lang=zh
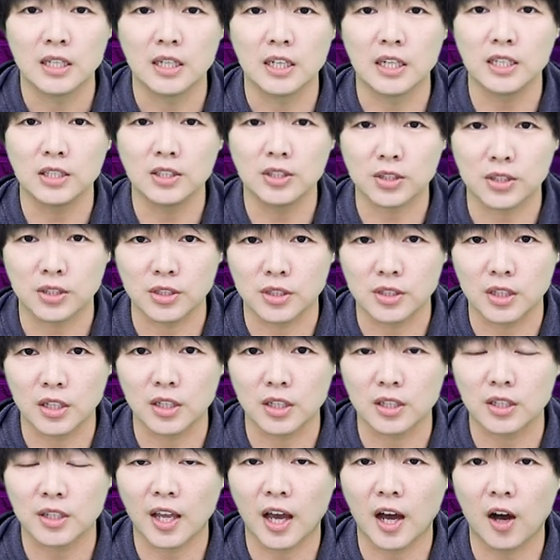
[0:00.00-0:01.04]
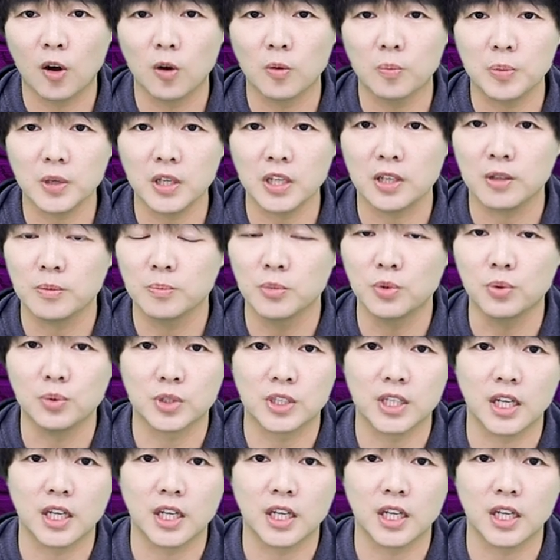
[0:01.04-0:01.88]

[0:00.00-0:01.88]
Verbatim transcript: 临时的逃避目